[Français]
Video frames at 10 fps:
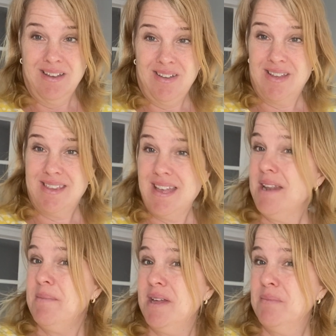Euh,
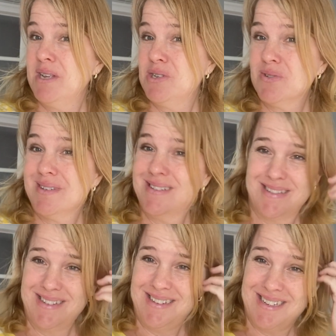tellement de belles
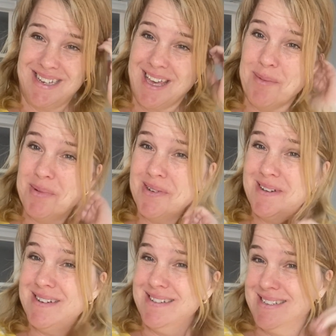journées, je
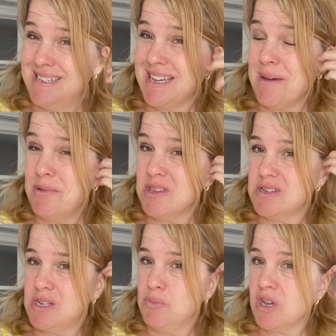capote, je capote. Je
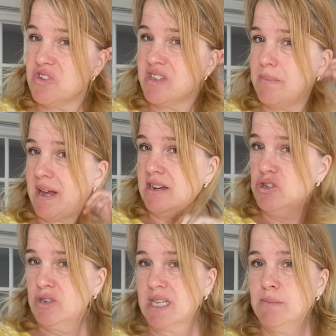sais plus quand je vous ai parlé,
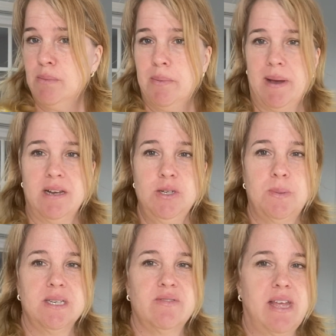je vous ai quasiment pas parlé, je
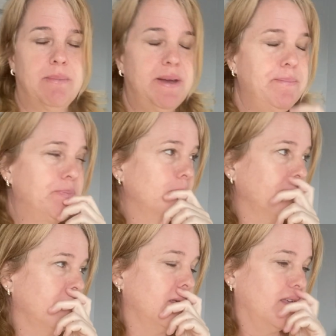pense, finalement.
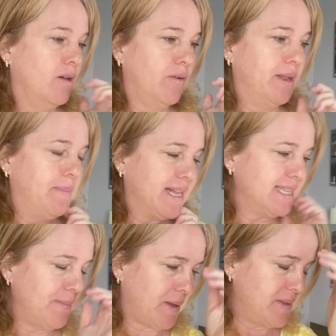On est
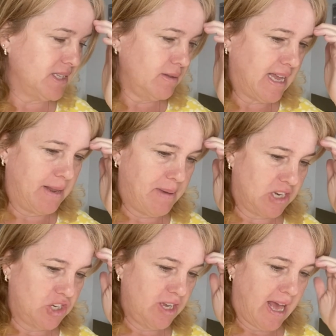parti après-midi, on est allé
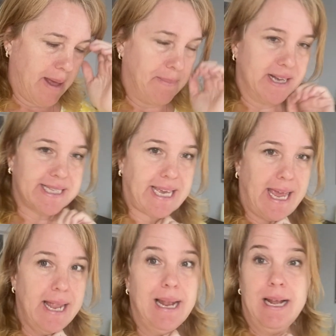marcher à la passerelle.